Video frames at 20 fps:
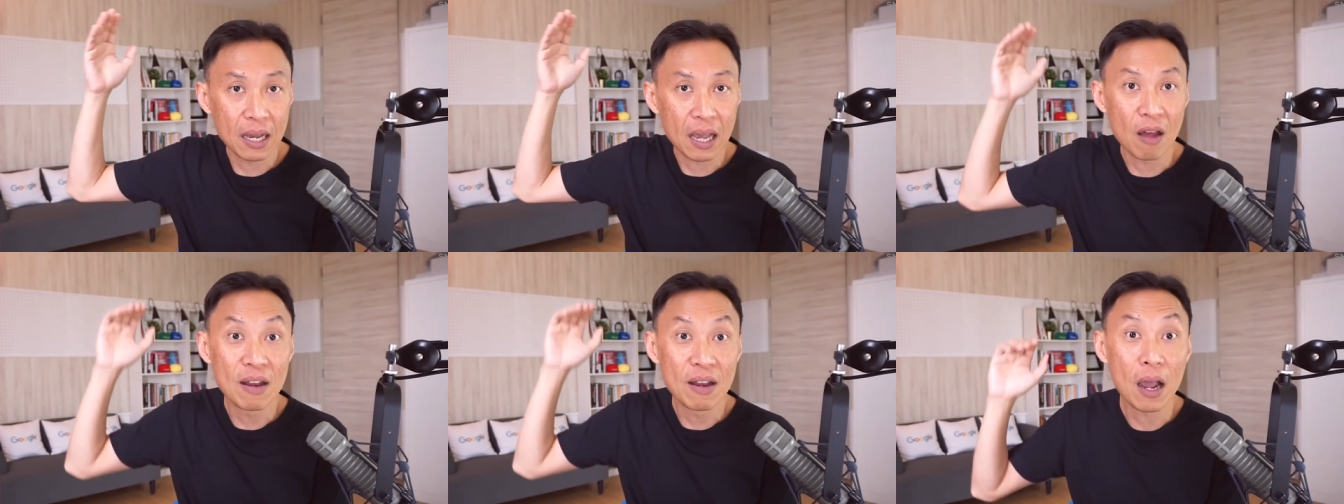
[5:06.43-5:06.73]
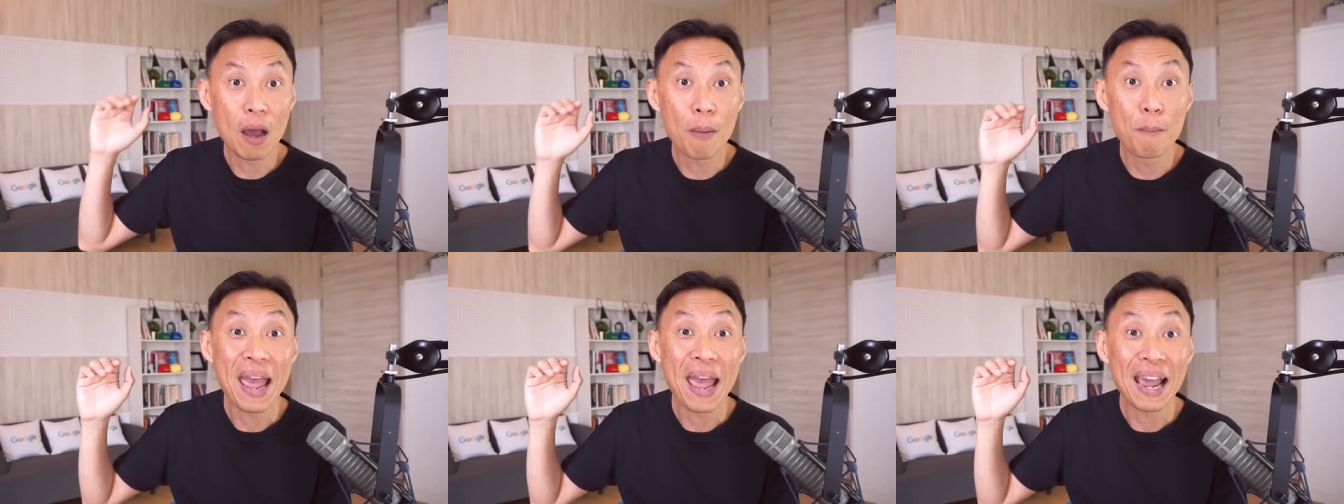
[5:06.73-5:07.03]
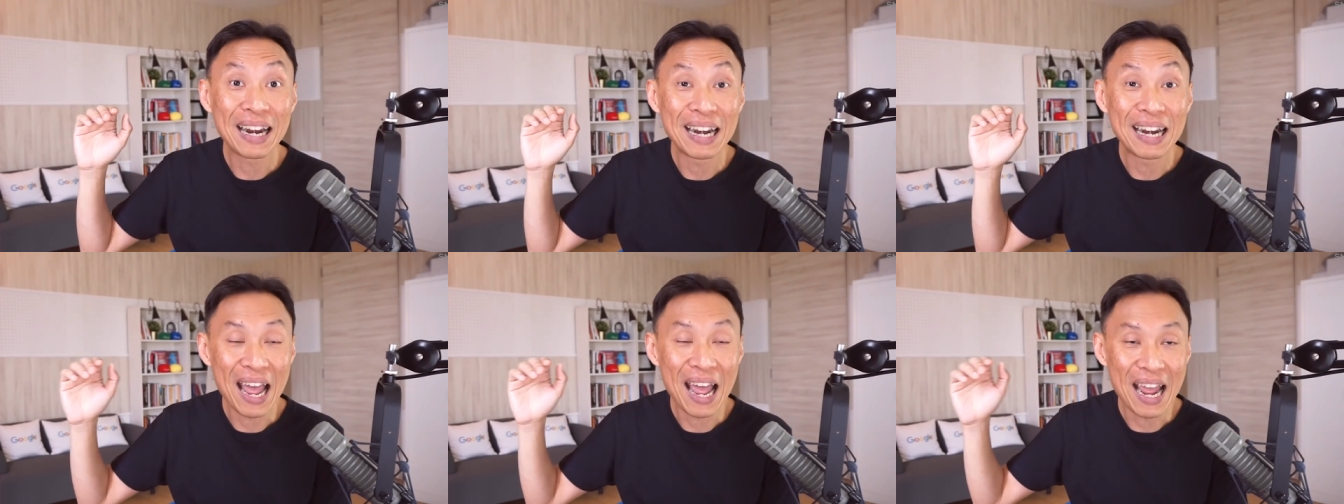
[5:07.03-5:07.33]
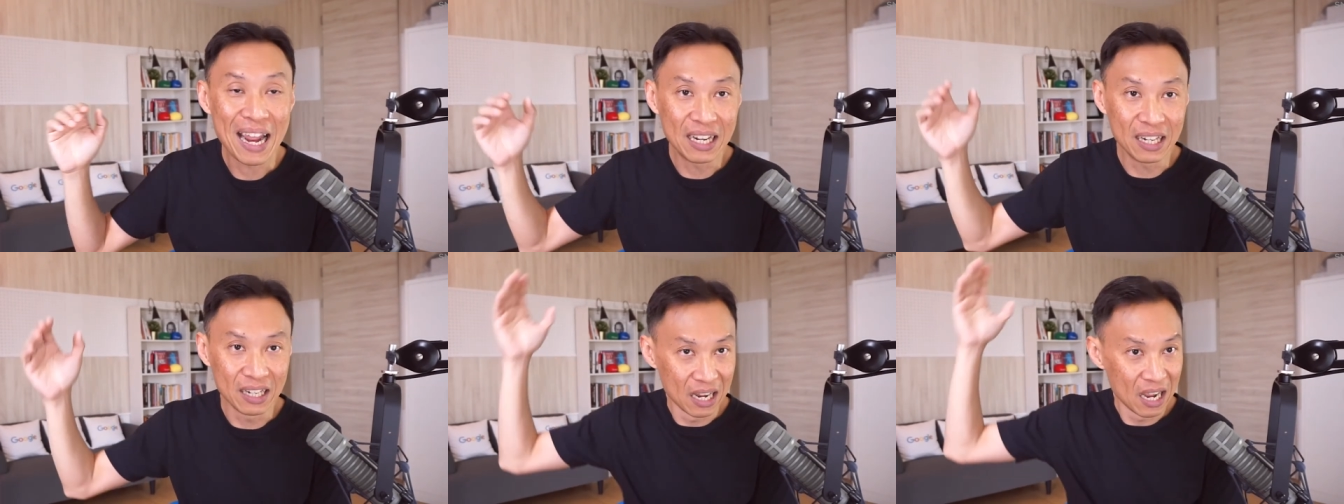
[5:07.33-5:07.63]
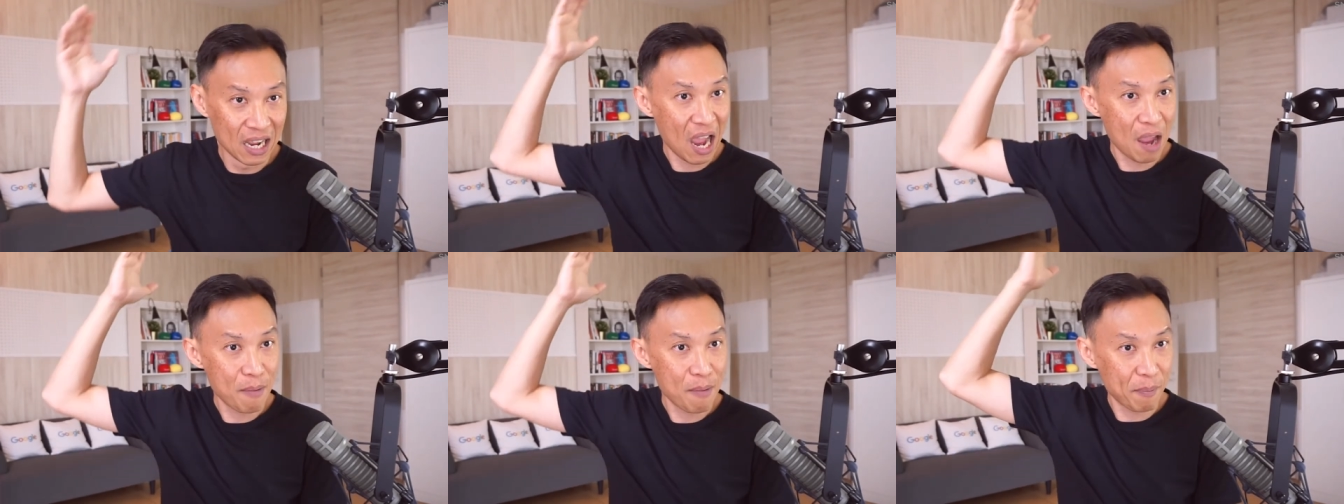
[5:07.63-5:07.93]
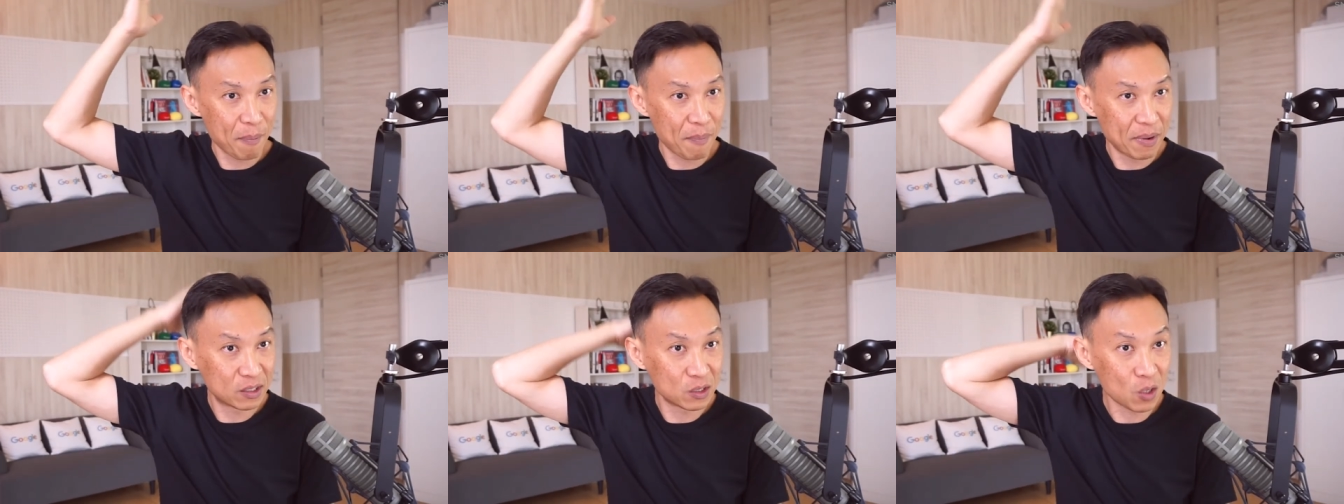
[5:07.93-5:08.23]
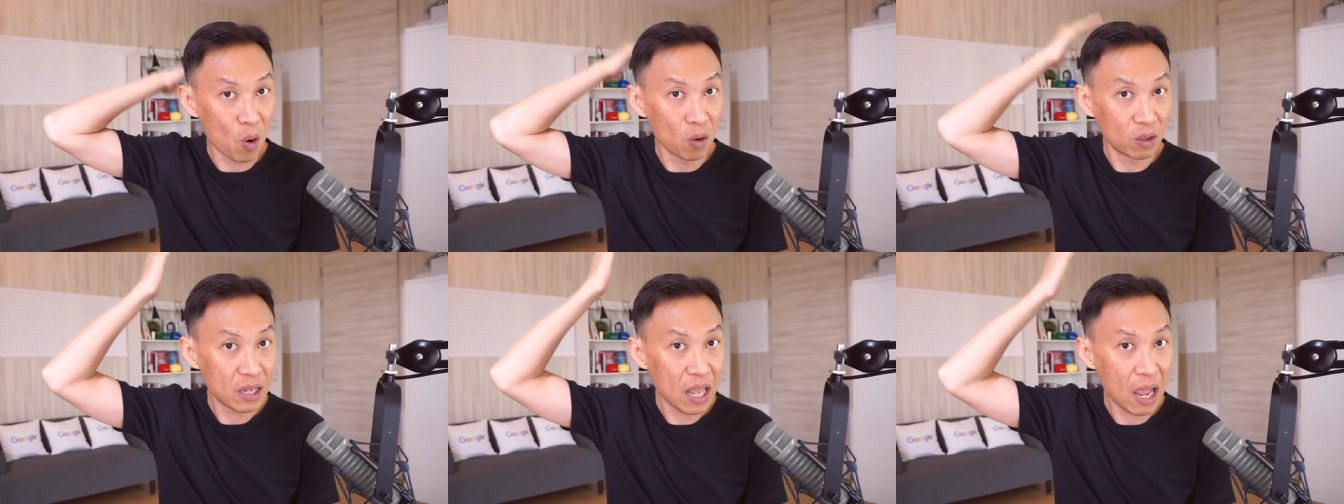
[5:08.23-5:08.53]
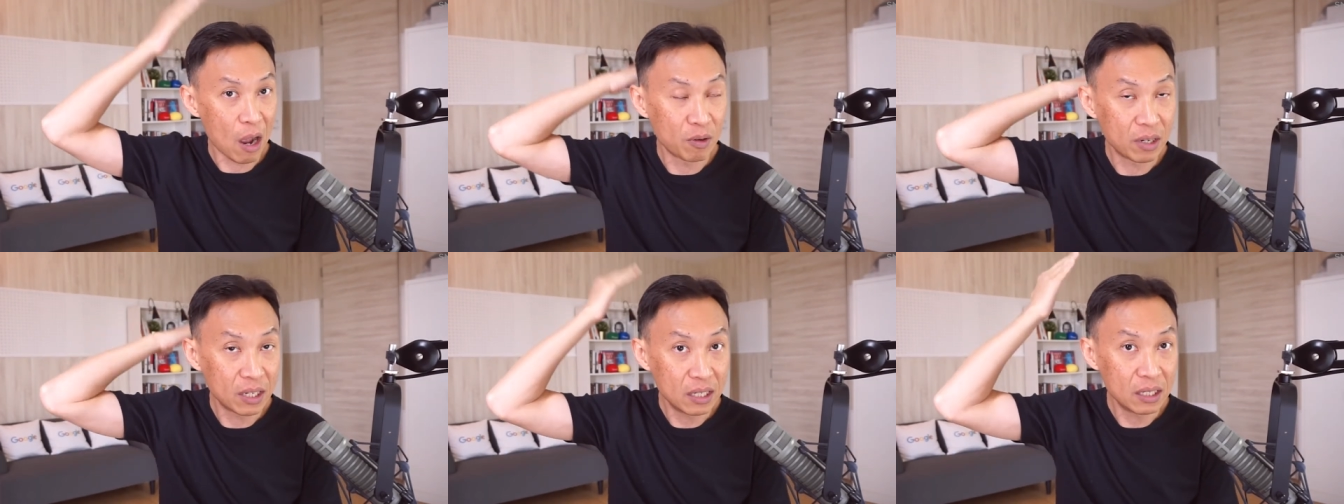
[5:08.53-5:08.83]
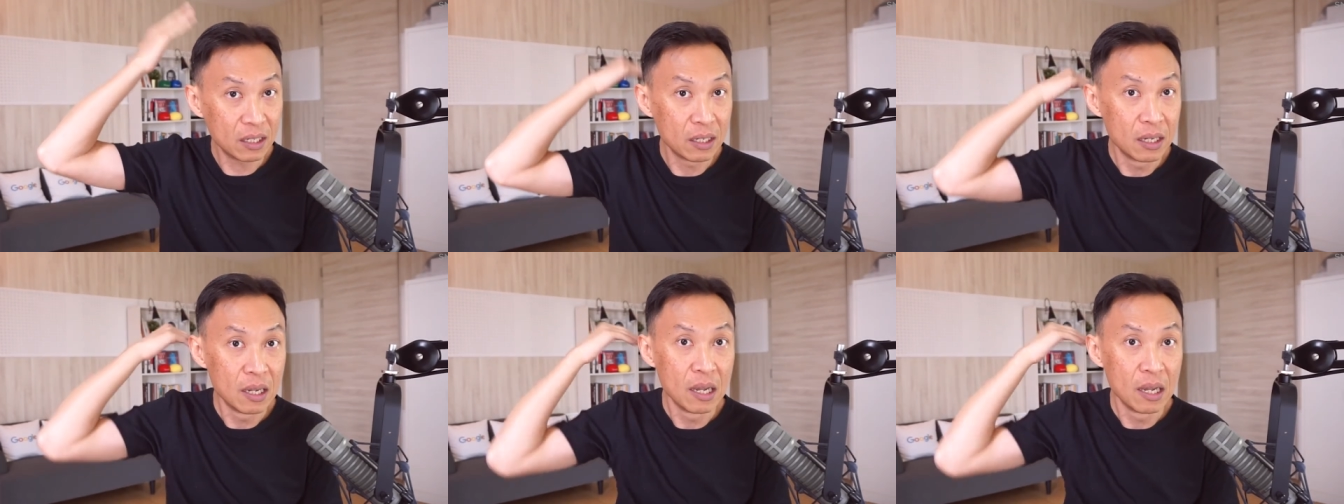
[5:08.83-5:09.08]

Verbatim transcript: เขาเรียกว่าแบ็คไลท์ให้มันมาส่องแถวนี้